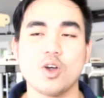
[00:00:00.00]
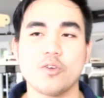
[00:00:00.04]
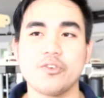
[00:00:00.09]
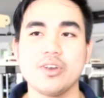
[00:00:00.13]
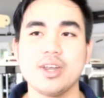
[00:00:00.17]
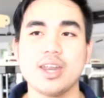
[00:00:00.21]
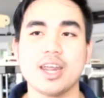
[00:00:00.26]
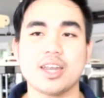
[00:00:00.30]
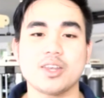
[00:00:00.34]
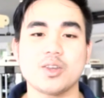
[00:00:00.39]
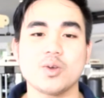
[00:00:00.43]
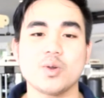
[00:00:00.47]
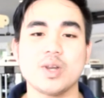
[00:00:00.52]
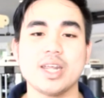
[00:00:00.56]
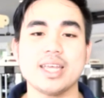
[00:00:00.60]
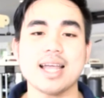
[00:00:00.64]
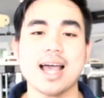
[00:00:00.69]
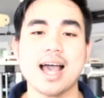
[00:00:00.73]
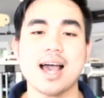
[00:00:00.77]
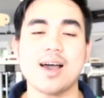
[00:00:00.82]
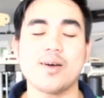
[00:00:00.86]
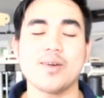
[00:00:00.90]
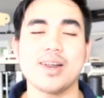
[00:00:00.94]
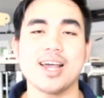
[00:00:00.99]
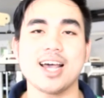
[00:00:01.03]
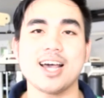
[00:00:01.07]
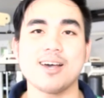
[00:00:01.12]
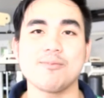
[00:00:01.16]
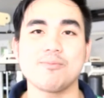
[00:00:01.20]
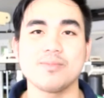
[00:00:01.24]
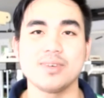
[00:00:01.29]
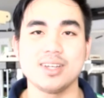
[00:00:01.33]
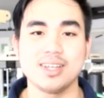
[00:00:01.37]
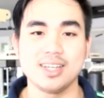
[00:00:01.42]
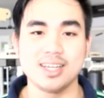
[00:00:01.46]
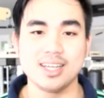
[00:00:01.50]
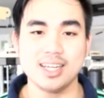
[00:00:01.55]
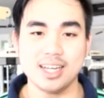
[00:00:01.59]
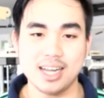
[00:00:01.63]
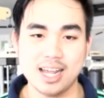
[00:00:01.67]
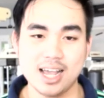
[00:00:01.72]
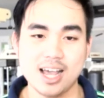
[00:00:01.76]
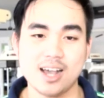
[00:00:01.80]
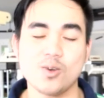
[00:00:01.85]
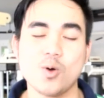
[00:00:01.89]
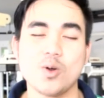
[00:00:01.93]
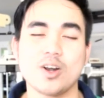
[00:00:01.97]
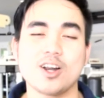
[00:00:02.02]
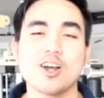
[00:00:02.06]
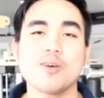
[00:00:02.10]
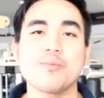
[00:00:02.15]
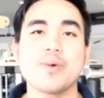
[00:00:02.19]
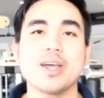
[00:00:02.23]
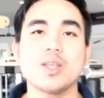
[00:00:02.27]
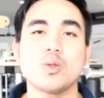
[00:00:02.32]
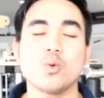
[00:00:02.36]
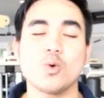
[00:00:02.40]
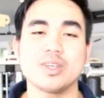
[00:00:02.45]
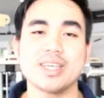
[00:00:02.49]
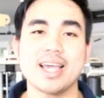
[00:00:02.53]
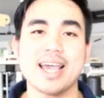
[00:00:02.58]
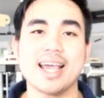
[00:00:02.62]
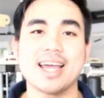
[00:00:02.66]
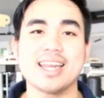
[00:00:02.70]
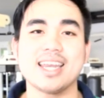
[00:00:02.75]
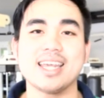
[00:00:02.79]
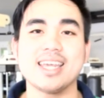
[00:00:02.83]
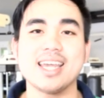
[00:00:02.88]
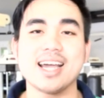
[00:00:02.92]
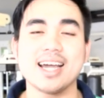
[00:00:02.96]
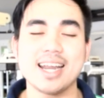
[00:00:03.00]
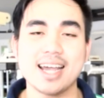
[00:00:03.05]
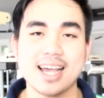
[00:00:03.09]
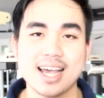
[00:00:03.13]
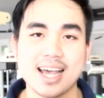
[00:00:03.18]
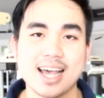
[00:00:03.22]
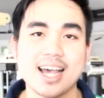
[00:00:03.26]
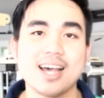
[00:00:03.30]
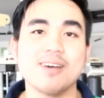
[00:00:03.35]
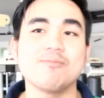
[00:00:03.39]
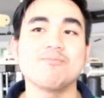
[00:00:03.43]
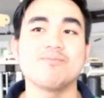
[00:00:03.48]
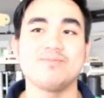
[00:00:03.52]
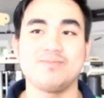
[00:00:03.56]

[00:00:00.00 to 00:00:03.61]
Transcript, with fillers: ดฟิตเนสยูดีทาวนะครับกดเข้าไปถูกใจกันเยอะๆนะครับ